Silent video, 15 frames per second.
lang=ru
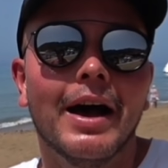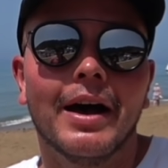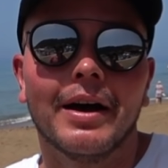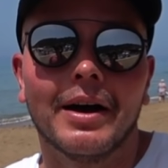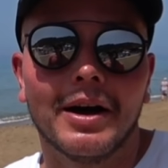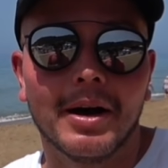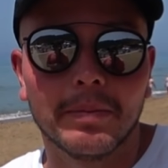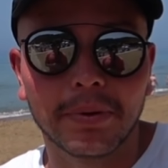
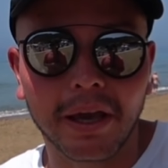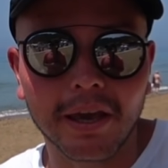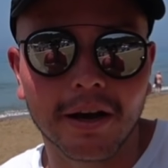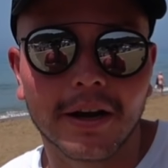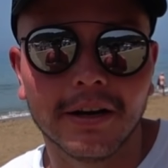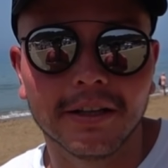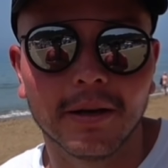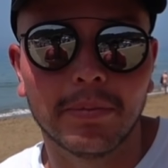А,
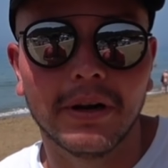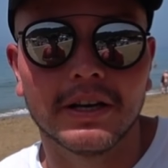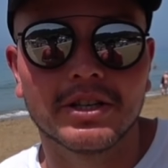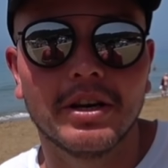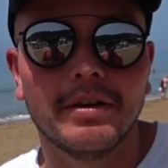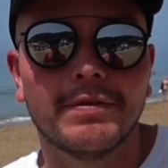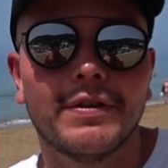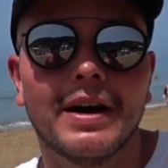приехали на пляж
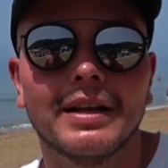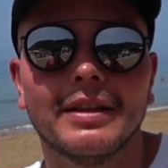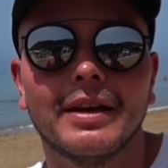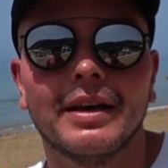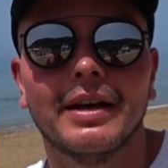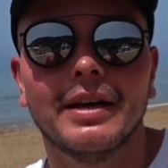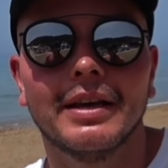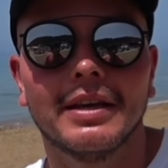
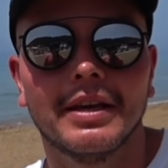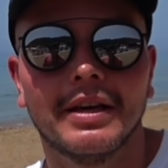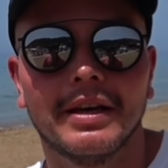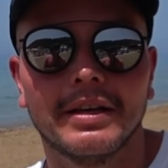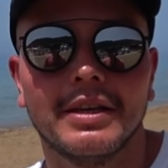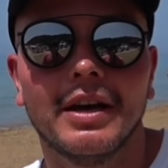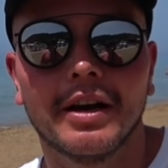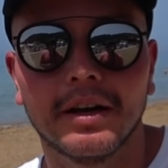Глифада,
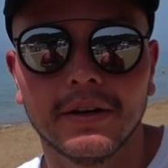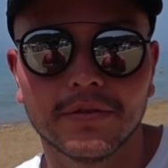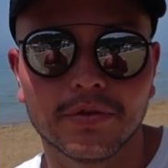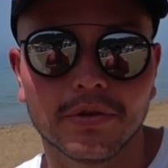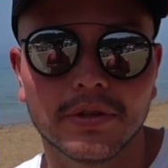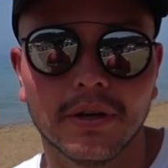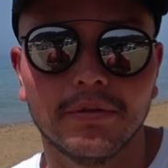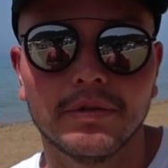э, ехали все
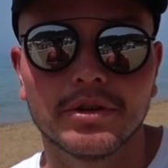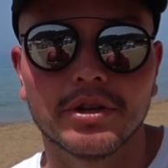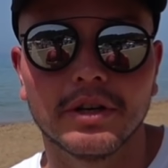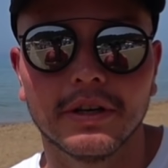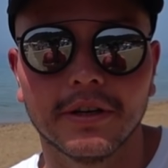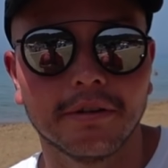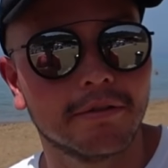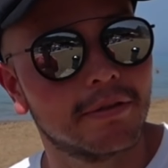с того
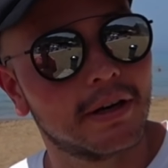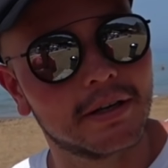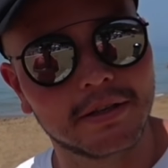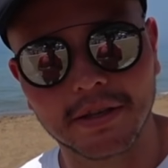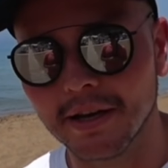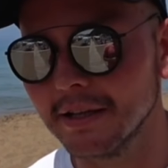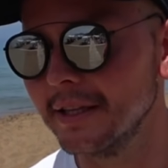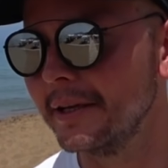же
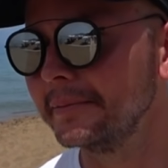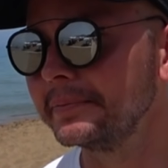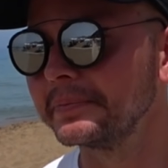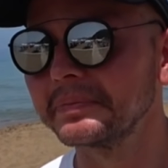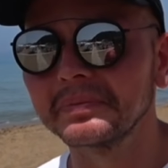вокзала,